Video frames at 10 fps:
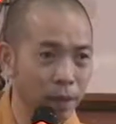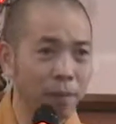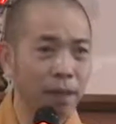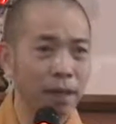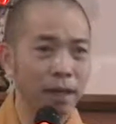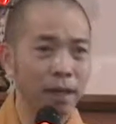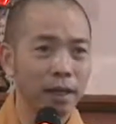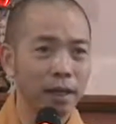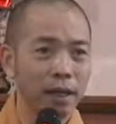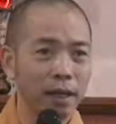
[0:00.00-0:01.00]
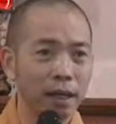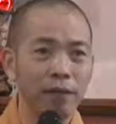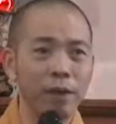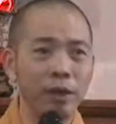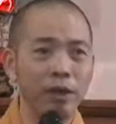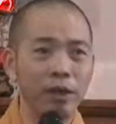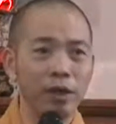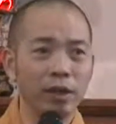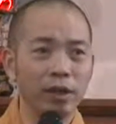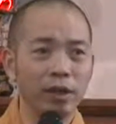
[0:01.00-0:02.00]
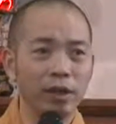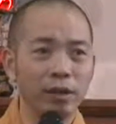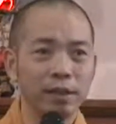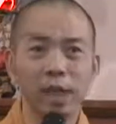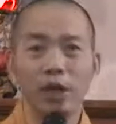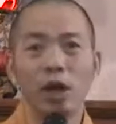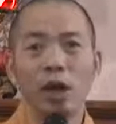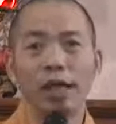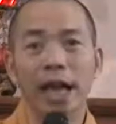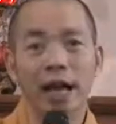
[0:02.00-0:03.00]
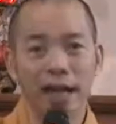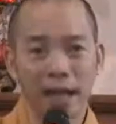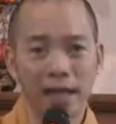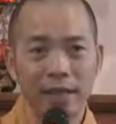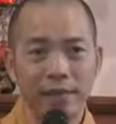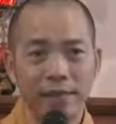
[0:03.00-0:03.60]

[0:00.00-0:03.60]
đúng không? Cà phê bình thường thì nó ở dạng khác,